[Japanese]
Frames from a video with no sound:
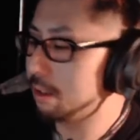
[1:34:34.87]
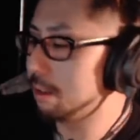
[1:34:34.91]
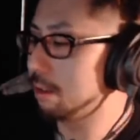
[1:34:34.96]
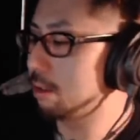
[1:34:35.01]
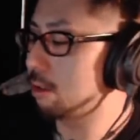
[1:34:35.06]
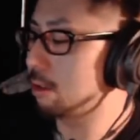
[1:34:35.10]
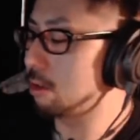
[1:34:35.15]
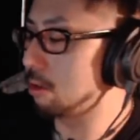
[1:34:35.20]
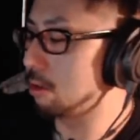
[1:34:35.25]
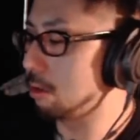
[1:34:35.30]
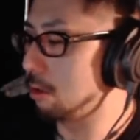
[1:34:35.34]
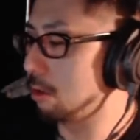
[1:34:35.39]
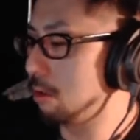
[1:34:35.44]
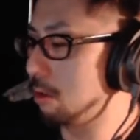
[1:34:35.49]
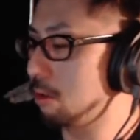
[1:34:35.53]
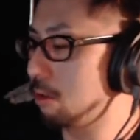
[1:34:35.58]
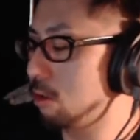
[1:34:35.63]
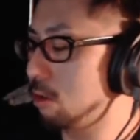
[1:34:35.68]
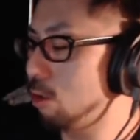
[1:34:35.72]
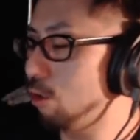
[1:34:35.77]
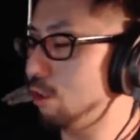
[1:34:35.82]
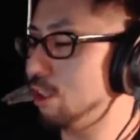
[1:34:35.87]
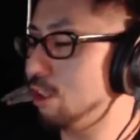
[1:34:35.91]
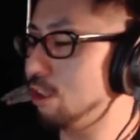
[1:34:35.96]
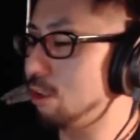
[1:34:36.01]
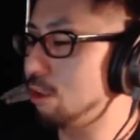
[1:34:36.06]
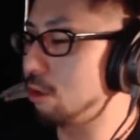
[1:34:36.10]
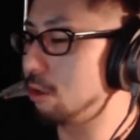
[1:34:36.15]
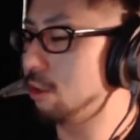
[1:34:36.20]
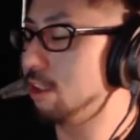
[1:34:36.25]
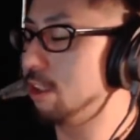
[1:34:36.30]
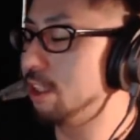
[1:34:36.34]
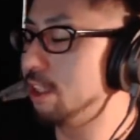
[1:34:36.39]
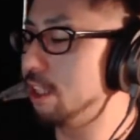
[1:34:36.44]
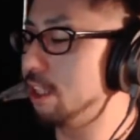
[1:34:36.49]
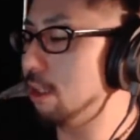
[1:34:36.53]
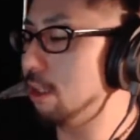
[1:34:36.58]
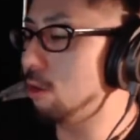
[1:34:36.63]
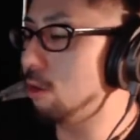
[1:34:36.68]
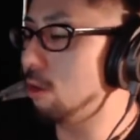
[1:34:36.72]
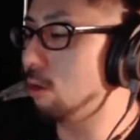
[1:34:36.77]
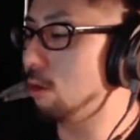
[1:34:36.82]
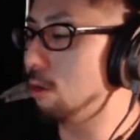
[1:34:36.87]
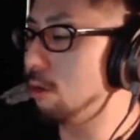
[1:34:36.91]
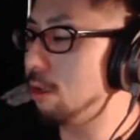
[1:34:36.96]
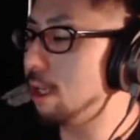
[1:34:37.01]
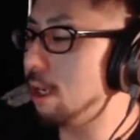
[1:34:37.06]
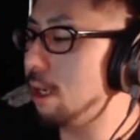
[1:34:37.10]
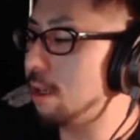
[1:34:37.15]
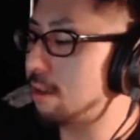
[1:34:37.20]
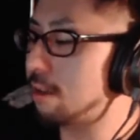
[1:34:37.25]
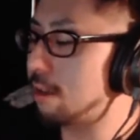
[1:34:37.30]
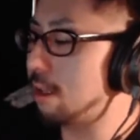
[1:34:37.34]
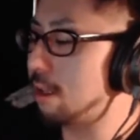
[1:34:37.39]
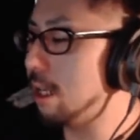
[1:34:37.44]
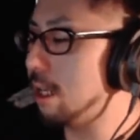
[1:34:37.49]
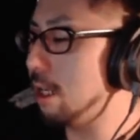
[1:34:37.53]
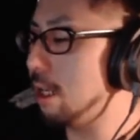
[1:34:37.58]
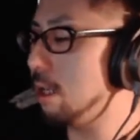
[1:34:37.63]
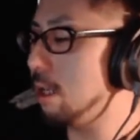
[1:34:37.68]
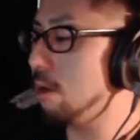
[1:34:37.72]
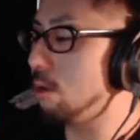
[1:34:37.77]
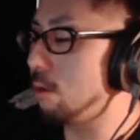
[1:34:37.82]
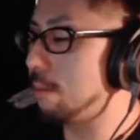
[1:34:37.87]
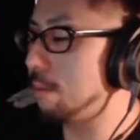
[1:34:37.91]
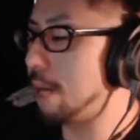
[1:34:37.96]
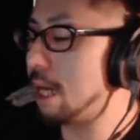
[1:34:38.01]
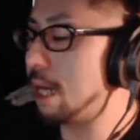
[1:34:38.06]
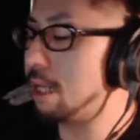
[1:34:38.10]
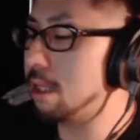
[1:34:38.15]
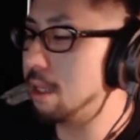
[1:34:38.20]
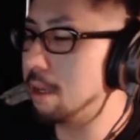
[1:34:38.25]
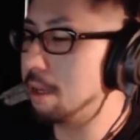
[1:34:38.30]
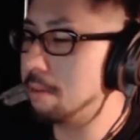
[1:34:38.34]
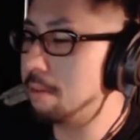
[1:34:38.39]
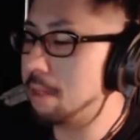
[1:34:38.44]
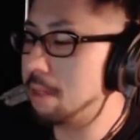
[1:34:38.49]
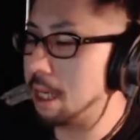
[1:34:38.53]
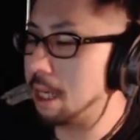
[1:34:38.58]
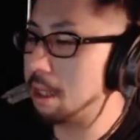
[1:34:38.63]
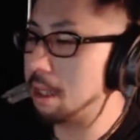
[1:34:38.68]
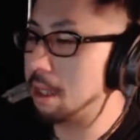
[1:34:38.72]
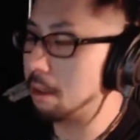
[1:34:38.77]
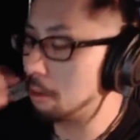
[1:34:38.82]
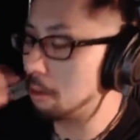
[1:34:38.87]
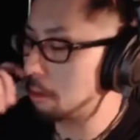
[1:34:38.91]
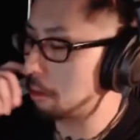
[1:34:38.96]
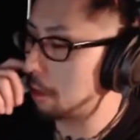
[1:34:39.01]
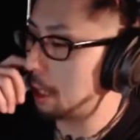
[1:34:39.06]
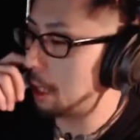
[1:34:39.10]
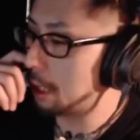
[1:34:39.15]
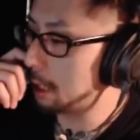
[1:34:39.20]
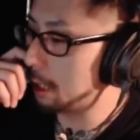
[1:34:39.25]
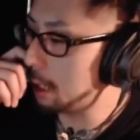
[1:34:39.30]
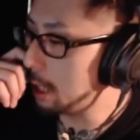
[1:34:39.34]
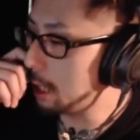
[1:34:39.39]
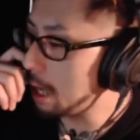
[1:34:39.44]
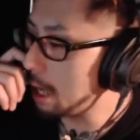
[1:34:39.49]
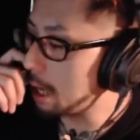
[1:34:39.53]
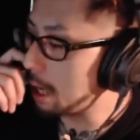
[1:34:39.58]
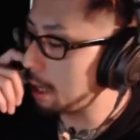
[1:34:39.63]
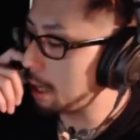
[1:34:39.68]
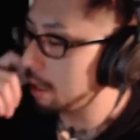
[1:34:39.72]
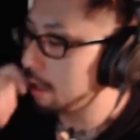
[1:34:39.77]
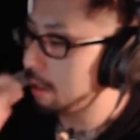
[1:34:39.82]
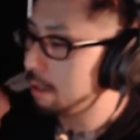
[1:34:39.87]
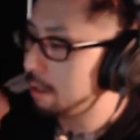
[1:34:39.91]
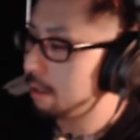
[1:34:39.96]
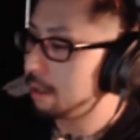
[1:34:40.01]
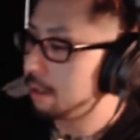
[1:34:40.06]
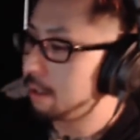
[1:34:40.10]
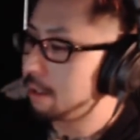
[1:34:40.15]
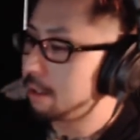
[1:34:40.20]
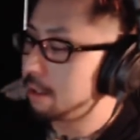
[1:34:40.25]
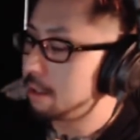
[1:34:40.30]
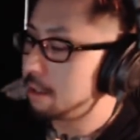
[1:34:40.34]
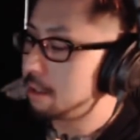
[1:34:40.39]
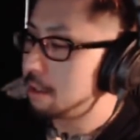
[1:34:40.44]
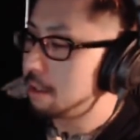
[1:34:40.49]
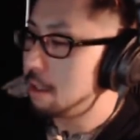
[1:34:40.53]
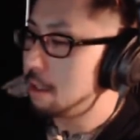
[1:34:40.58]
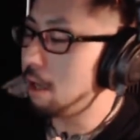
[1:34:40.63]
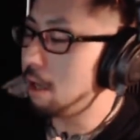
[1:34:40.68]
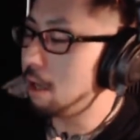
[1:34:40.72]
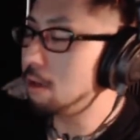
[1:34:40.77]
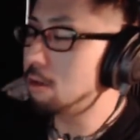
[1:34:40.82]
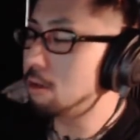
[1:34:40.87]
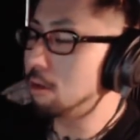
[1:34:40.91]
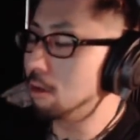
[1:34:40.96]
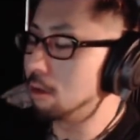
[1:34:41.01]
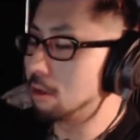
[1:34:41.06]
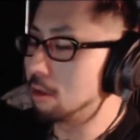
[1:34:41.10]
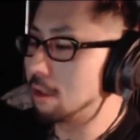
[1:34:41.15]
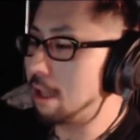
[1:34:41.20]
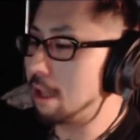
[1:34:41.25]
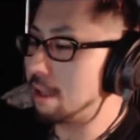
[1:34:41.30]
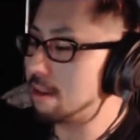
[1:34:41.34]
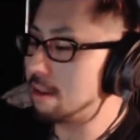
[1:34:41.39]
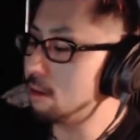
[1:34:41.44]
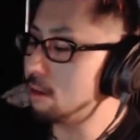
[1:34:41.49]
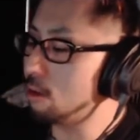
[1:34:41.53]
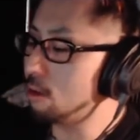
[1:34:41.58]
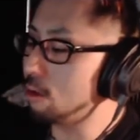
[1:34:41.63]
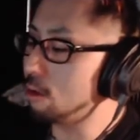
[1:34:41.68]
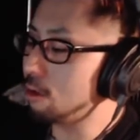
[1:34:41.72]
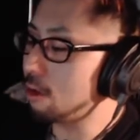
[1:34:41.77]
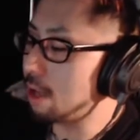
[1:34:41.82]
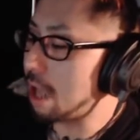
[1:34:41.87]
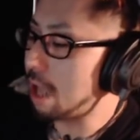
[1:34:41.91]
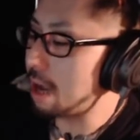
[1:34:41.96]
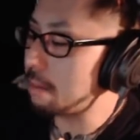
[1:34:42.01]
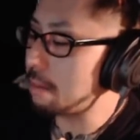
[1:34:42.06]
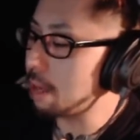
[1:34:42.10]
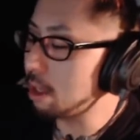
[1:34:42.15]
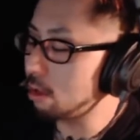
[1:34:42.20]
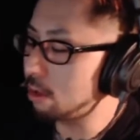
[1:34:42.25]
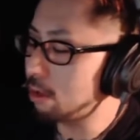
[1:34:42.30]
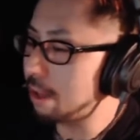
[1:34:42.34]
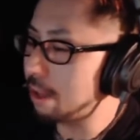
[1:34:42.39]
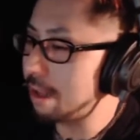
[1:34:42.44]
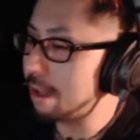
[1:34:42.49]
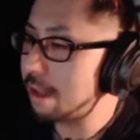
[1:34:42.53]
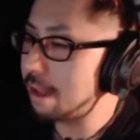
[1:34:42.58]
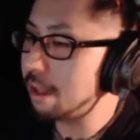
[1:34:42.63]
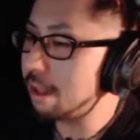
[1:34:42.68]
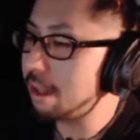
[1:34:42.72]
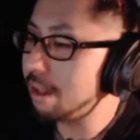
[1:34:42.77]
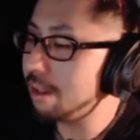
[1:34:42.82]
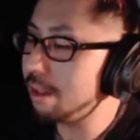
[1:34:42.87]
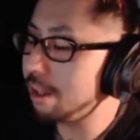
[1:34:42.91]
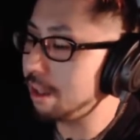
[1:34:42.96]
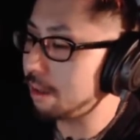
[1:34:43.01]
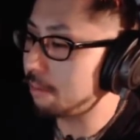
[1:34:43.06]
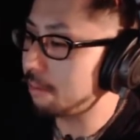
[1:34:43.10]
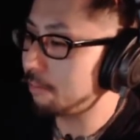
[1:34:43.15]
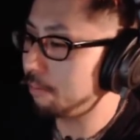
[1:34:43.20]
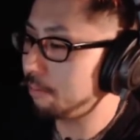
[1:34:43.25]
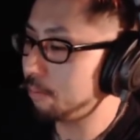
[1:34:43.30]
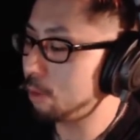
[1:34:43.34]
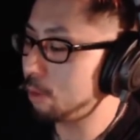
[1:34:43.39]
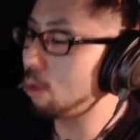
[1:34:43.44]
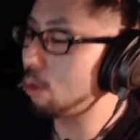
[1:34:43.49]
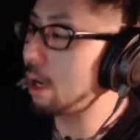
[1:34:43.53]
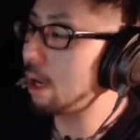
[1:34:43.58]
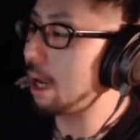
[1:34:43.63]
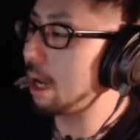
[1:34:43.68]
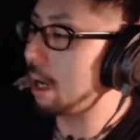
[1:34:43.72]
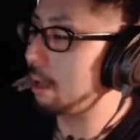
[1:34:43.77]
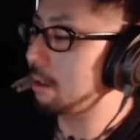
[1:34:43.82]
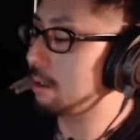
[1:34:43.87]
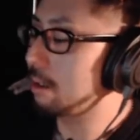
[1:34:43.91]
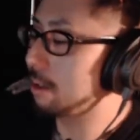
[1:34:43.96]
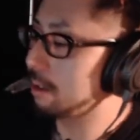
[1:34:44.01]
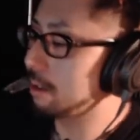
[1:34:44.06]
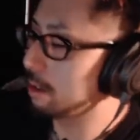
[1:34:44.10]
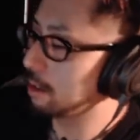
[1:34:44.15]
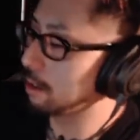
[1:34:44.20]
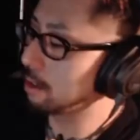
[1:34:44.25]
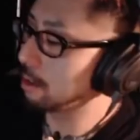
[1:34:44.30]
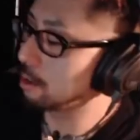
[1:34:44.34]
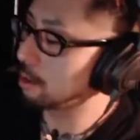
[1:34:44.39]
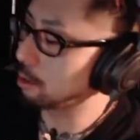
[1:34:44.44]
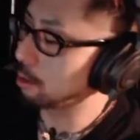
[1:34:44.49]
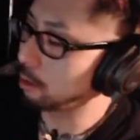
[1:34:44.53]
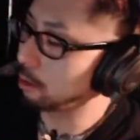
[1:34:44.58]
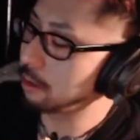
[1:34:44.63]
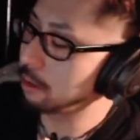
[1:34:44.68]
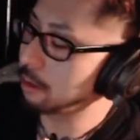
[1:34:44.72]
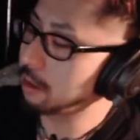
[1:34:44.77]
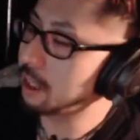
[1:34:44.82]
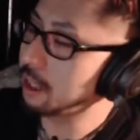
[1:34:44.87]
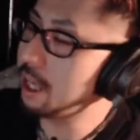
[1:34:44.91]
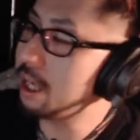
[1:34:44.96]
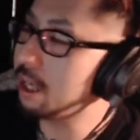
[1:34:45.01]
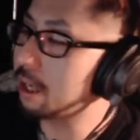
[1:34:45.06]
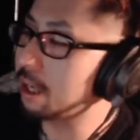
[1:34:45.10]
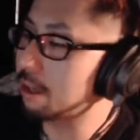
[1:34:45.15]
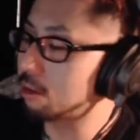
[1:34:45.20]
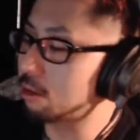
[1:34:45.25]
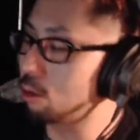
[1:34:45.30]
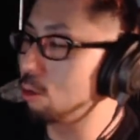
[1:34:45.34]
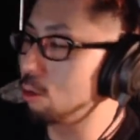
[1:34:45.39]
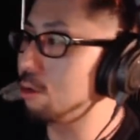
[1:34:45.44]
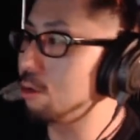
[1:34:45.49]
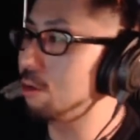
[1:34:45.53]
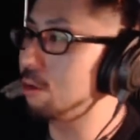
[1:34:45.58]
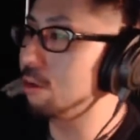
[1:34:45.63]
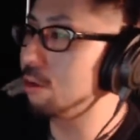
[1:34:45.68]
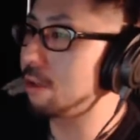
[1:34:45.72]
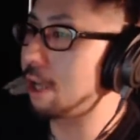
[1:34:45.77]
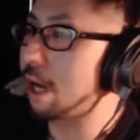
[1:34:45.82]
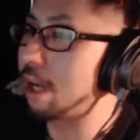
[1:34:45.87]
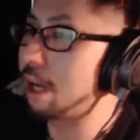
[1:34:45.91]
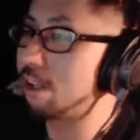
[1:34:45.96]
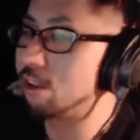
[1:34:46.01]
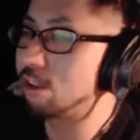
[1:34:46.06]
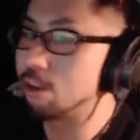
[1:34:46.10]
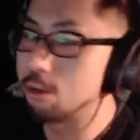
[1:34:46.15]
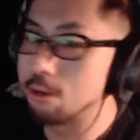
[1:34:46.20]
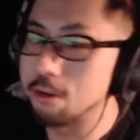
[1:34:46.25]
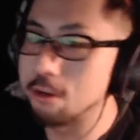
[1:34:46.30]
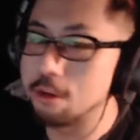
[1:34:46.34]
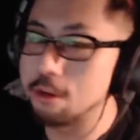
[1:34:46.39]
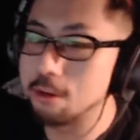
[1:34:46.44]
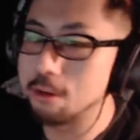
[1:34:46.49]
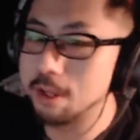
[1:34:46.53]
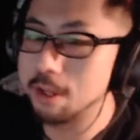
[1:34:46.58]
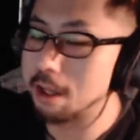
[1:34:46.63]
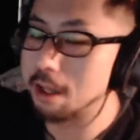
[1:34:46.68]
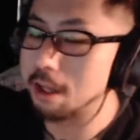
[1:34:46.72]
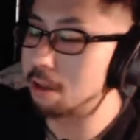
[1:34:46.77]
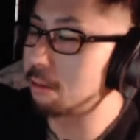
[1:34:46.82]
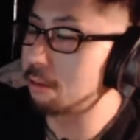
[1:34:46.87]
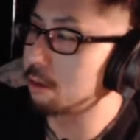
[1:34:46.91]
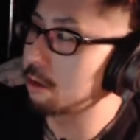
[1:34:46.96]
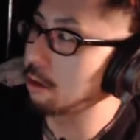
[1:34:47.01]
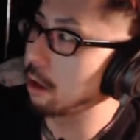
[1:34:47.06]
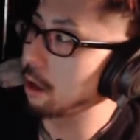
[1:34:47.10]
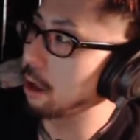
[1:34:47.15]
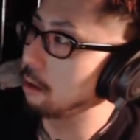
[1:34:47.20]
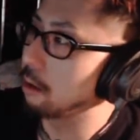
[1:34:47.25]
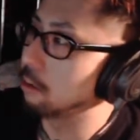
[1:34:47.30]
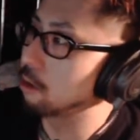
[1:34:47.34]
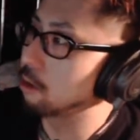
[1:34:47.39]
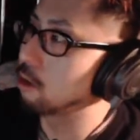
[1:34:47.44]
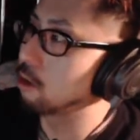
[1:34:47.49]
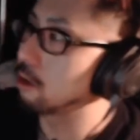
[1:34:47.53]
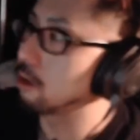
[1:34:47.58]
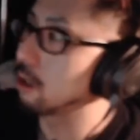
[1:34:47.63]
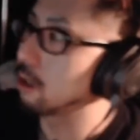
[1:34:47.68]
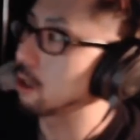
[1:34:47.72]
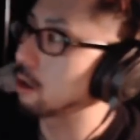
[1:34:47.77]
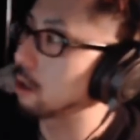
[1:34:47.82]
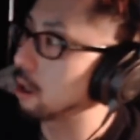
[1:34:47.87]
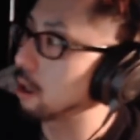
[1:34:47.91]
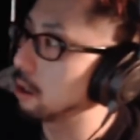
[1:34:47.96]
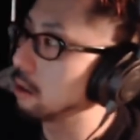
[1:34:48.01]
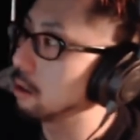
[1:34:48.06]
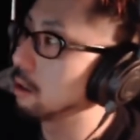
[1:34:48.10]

う、その、都市の人口比率に金をまいてみたいなことをやって、やると、鉄道の山手線に、とか、その、金がそういう風に繁殖するみたいなのもすげえ面白いんだよな。